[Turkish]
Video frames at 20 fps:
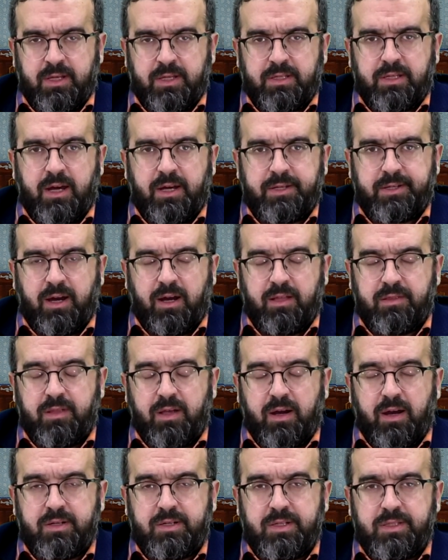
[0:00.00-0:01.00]
Yani
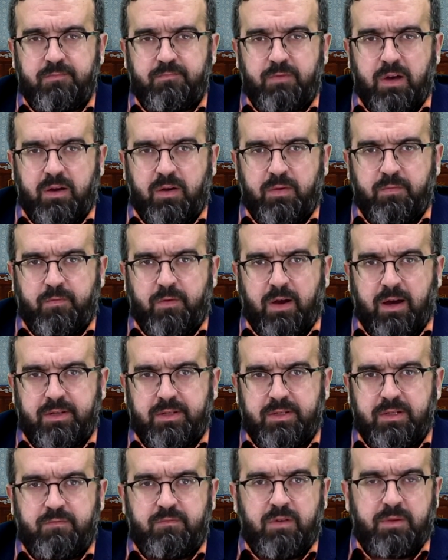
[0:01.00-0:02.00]
Allah'ın ve
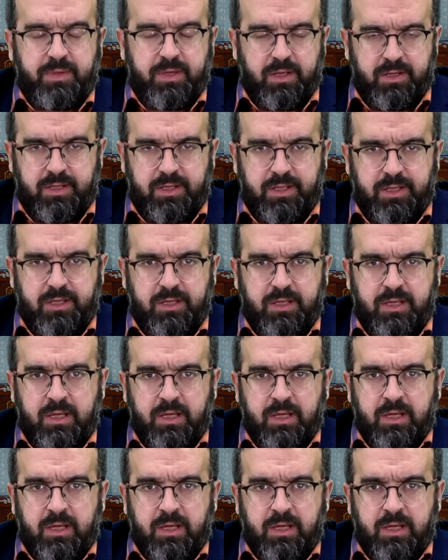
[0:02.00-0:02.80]
varlığı ve birliği.